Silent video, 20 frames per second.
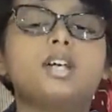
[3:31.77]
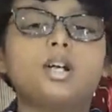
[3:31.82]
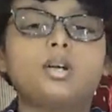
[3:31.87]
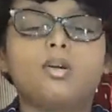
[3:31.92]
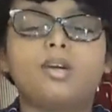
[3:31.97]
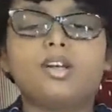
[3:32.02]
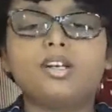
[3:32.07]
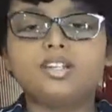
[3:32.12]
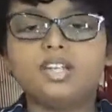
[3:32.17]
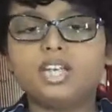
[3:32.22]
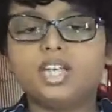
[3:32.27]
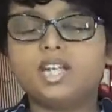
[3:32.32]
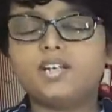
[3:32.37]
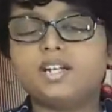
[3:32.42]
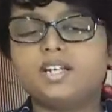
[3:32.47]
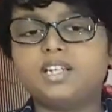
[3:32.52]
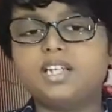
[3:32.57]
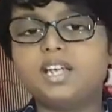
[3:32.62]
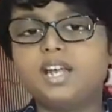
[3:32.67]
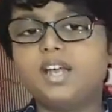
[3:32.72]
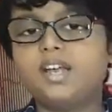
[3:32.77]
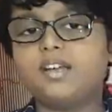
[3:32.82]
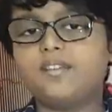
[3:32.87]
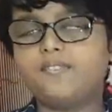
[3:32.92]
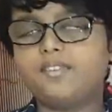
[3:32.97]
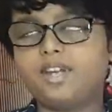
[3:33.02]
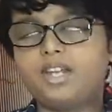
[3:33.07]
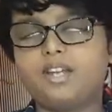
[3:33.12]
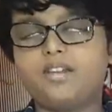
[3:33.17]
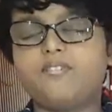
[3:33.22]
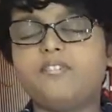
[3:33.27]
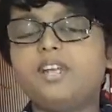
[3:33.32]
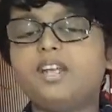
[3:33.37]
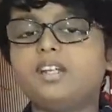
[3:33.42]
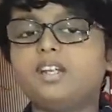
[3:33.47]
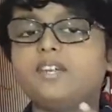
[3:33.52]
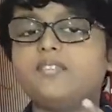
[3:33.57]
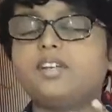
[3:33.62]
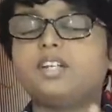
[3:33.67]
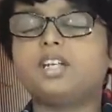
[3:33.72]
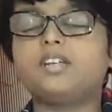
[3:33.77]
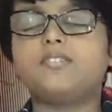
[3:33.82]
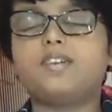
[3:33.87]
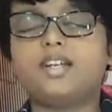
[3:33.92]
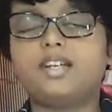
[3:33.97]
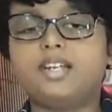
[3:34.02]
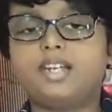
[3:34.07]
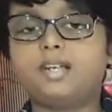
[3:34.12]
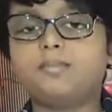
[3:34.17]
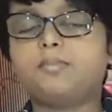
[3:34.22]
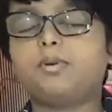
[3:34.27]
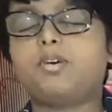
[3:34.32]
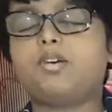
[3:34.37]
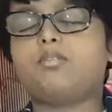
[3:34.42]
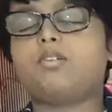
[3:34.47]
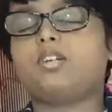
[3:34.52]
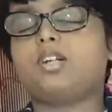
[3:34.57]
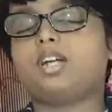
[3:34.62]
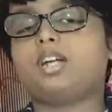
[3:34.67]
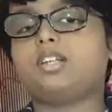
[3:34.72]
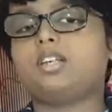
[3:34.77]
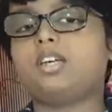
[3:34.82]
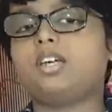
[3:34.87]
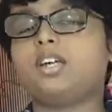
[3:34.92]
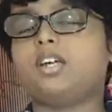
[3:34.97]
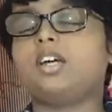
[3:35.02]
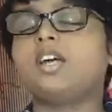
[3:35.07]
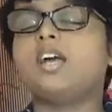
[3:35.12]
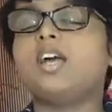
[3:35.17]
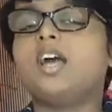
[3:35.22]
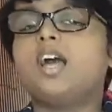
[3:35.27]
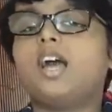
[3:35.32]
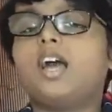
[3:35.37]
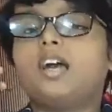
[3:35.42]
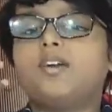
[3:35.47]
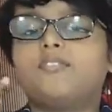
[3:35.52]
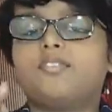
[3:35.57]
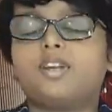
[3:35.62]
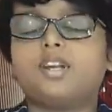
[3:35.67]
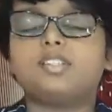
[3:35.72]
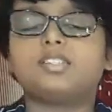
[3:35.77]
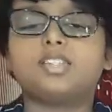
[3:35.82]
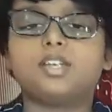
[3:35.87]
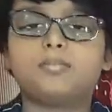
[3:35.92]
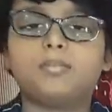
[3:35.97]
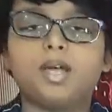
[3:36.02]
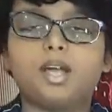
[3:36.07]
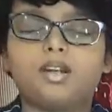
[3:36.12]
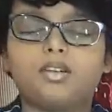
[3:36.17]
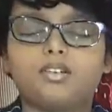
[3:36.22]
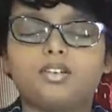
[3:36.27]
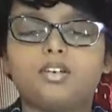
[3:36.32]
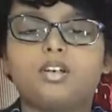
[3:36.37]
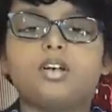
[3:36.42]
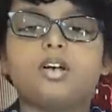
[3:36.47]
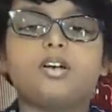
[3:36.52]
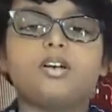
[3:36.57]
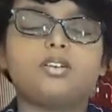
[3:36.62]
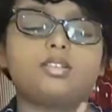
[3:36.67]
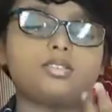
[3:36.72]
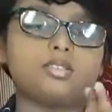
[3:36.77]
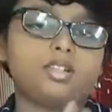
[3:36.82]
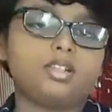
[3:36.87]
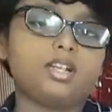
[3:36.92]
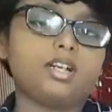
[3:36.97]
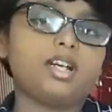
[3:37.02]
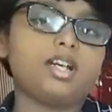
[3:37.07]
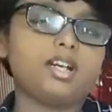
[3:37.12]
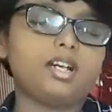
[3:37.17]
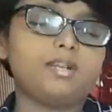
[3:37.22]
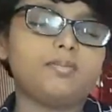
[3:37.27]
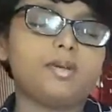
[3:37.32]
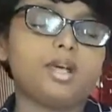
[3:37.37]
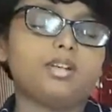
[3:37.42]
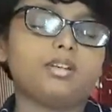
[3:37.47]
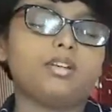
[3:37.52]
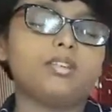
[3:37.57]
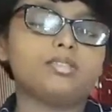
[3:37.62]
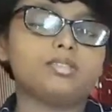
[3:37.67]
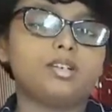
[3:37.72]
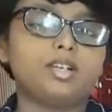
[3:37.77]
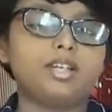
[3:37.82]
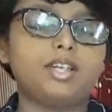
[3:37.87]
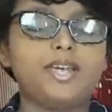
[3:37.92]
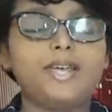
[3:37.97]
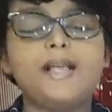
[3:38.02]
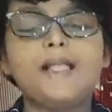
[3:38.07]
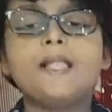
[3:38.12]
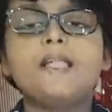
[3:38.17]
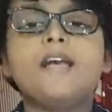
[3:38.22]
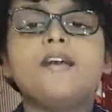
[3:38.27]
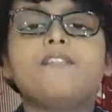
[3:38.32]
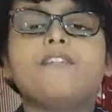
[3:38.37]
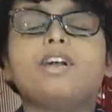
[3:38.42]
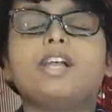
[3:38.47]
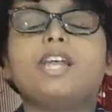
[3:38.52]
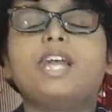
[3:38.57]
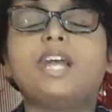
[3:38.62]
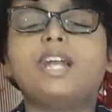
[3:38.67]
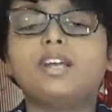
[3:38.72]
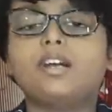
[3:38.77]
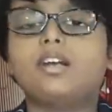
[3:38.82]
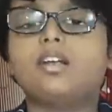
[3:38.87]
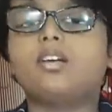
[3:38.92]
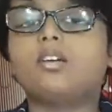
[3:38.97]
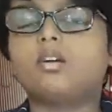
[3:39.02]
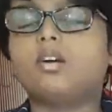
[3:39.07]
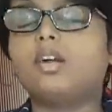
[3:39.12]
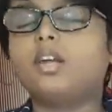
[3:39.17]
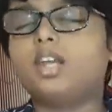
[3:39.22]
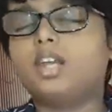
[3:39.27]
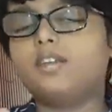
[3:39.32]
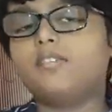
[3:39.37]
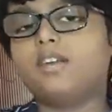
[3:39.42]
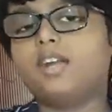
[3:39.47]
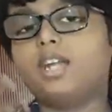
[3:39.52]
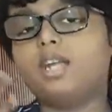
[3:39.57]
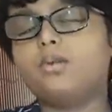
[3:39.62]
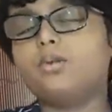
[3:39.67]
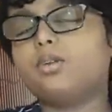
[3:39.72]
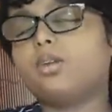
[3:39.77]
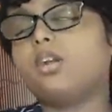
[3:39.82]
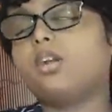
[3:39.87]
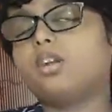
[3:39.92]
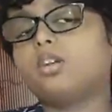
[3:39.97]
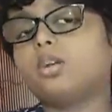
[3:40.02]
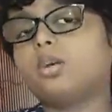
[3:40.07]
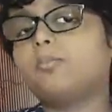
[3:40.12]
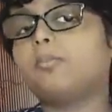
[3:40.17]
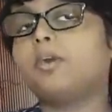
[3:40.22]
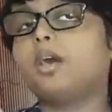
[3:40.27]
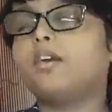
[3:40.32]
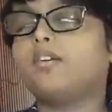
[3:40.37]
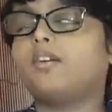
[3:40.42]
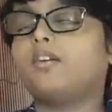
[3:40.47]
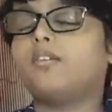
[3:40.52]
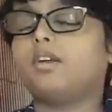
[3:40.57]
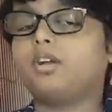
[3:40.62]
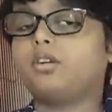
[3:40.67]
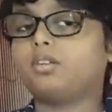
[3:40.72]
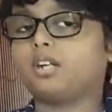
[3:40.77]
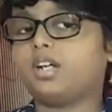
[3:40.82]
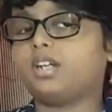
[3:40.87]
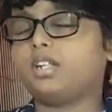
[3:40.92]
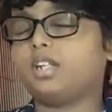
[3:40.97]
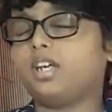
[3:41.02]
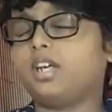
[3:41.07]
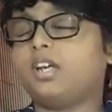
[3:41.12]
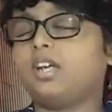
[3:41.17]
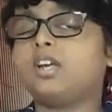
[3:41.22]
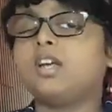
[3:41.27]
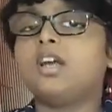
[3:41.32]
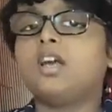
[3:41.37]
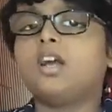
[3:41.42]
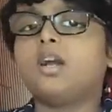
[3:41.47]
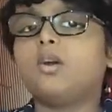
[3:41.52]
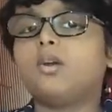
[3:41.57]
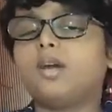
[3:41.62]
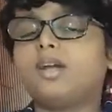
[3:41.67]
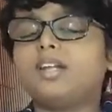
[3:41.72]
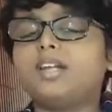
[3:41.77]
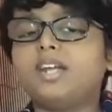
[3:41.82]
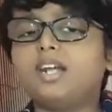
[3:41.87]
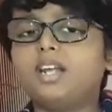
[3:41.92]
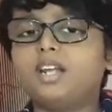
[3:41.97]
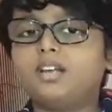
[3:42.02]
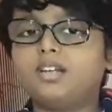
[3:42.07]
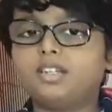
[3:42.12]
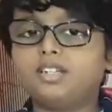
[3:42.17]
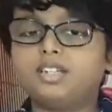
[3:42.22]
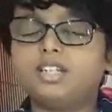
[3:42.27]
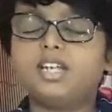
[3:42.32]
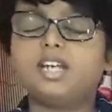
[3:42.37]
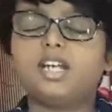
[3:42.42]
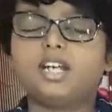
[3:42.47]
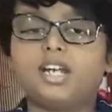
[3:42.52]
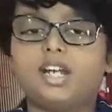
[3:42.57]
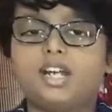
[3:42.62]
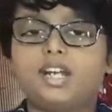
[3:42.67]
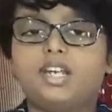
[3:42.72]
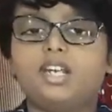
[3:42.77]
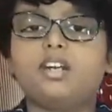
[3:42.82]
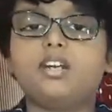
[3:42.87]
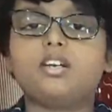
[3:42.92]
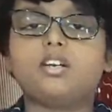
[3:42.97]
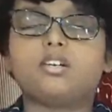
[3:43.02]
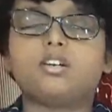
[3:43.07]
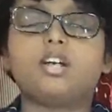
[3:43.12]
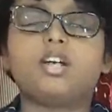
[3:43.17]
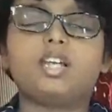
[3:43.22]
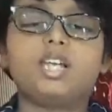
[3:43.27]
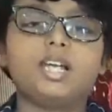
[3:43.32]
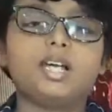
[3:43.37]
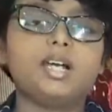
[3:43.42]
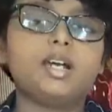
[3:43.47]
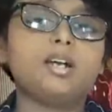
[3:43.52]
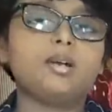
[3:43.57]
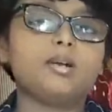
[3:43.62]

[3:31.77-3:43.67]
குழந்தைங்க வந்து வீட்டை விட்டு வெளியில் போகக்கூடாது ஃப்ரெண்ட்ஸை பார்க்கணும் சொந்தக்காரங்க பார்க்கணும்னு சொல்லி வெளியிடங்களுக்கோ இல்லை வெளியூர்களுக்கோ போகவே கூடாது குழந்தைங்கள வந்து கடைகளுக்கோ இல்லை